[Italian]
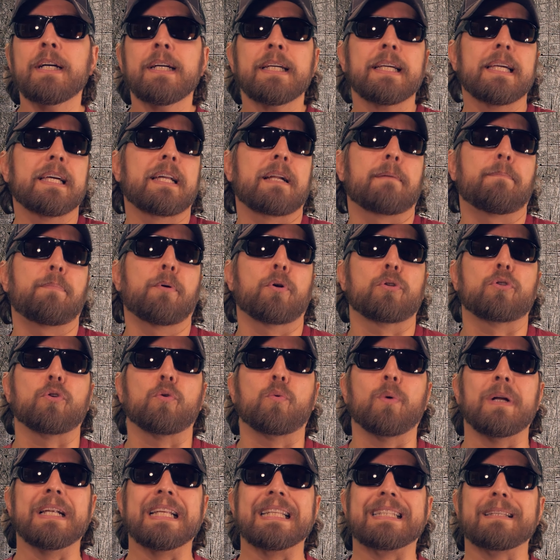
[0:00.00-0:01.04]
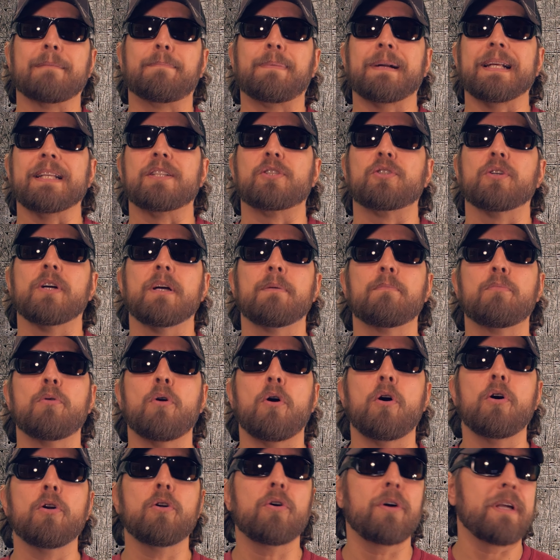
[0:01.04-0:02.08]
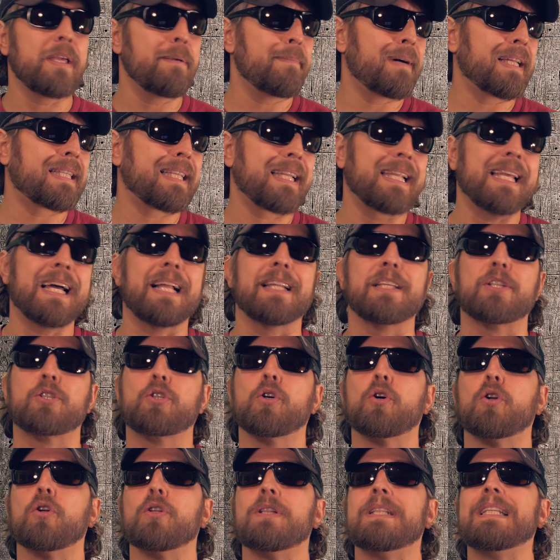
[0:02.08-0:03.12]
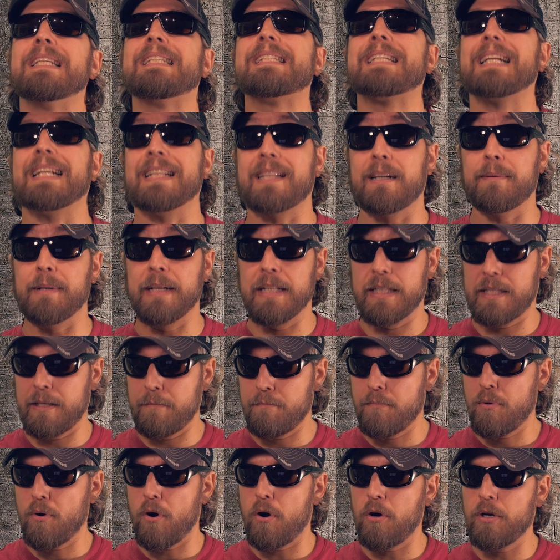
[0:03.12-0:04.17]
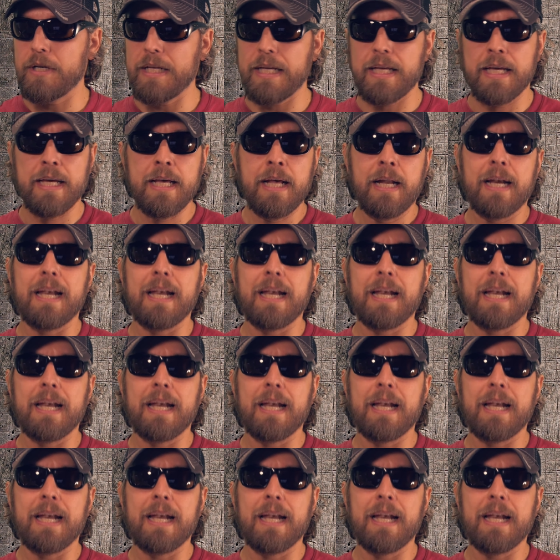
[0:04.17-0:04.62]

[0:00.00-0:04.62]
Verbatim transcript: il rapporto qualità-prezzo è buono, i materiali sono discretamente buoni,